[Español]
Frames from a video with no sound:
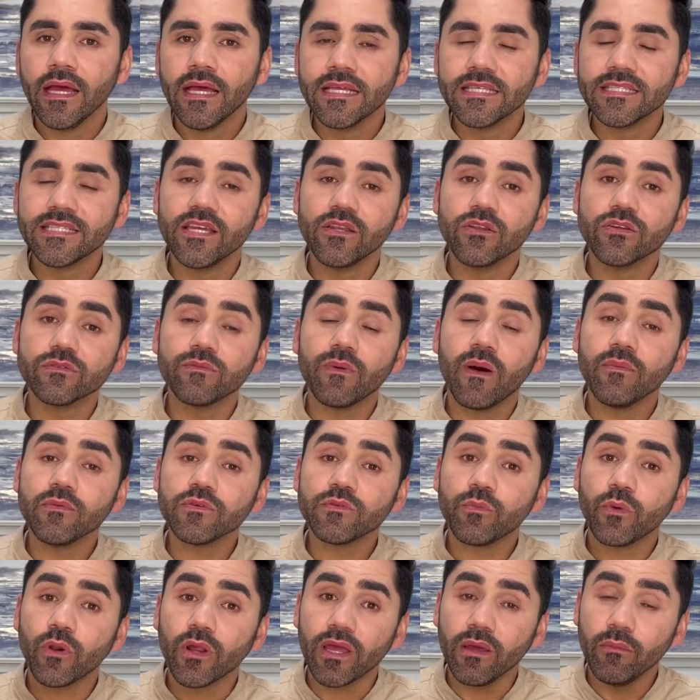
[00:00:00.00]
Si nos
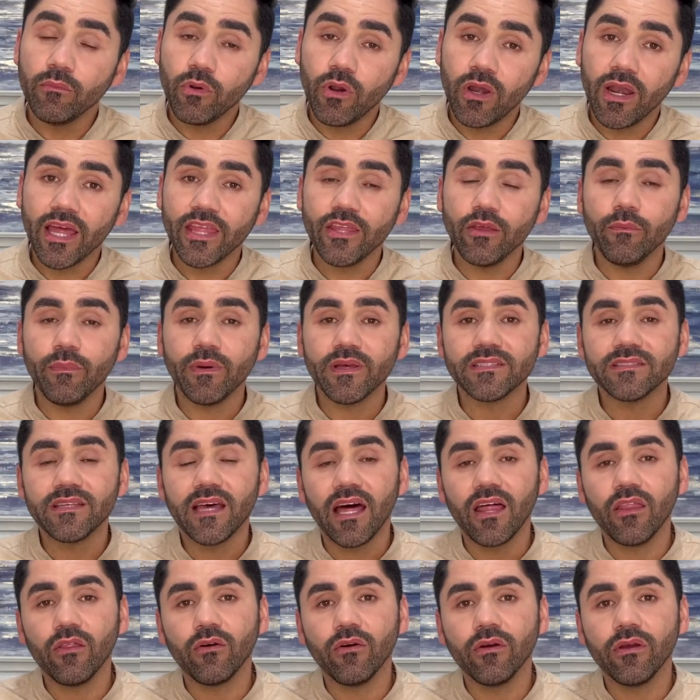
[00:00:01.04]
vamos, por ejemplo, al año
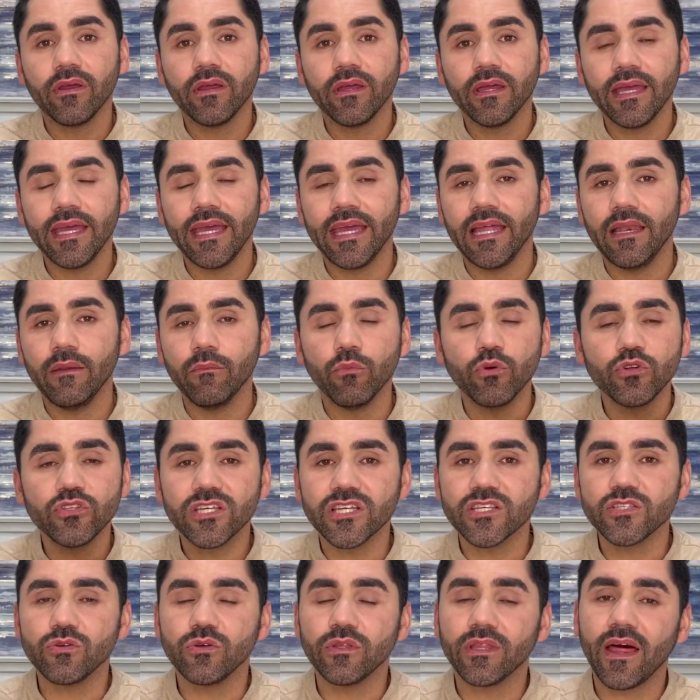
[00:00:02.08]
pasado, en
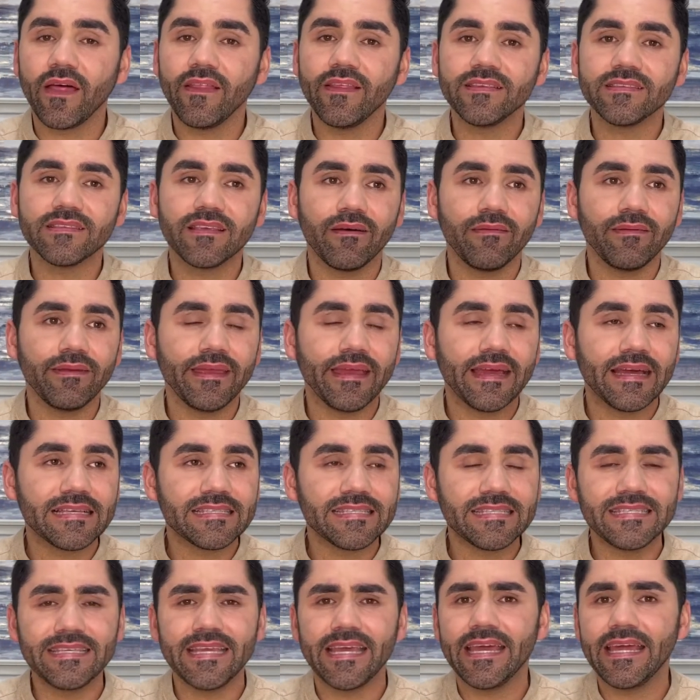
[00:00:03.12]
muchas ciudades había
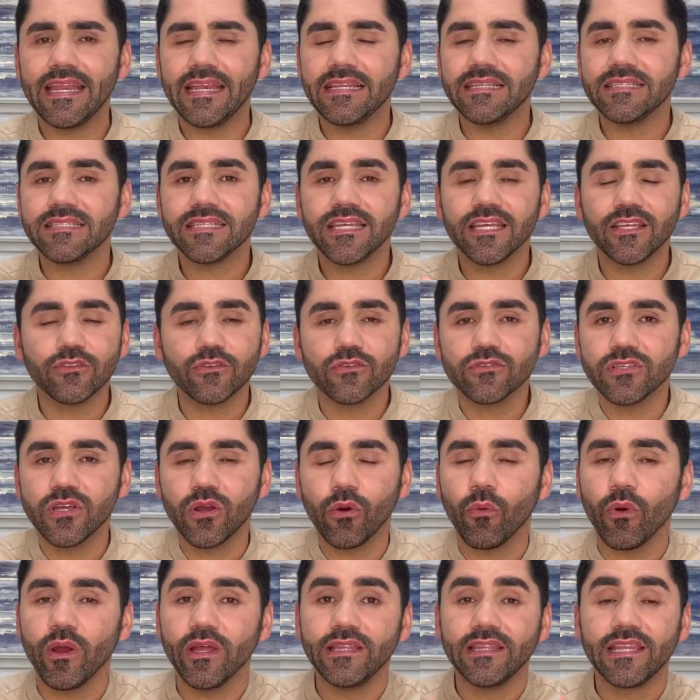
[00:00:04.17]
100,
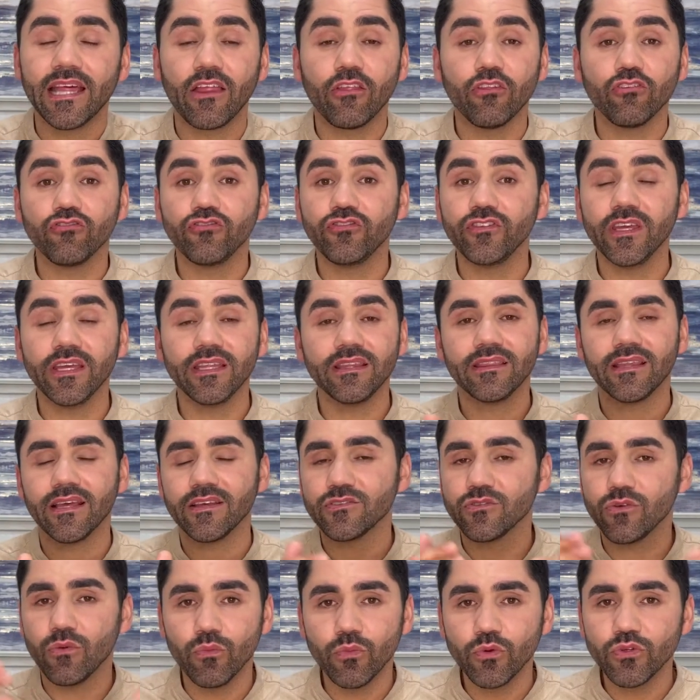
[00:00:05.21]
150,
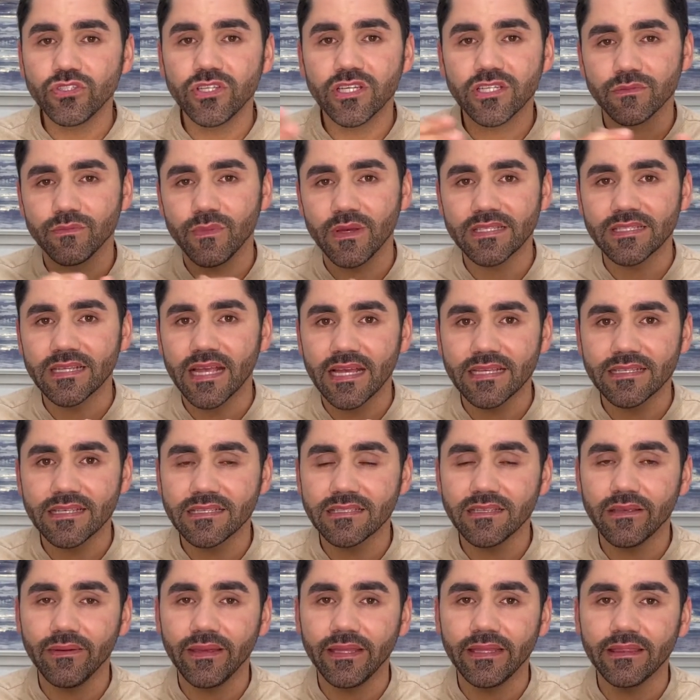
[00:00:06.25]
200 o muchas más casas
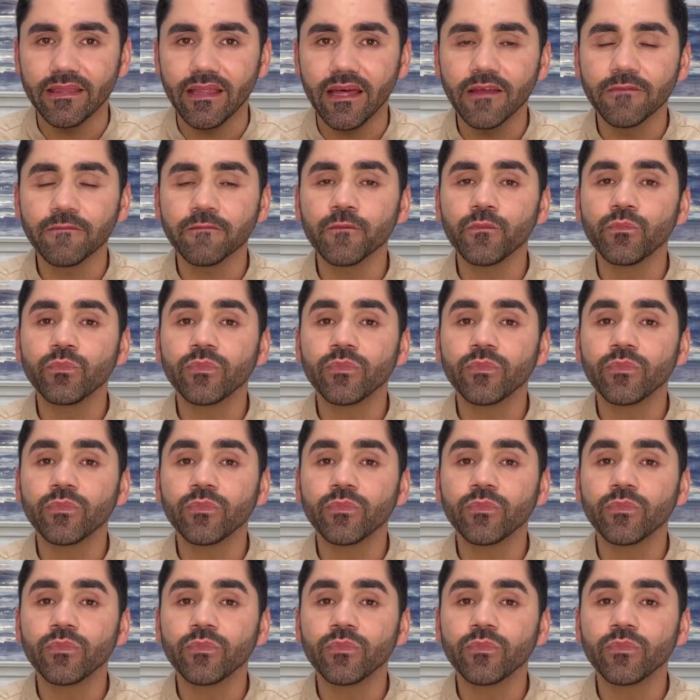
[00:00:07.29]
de venta.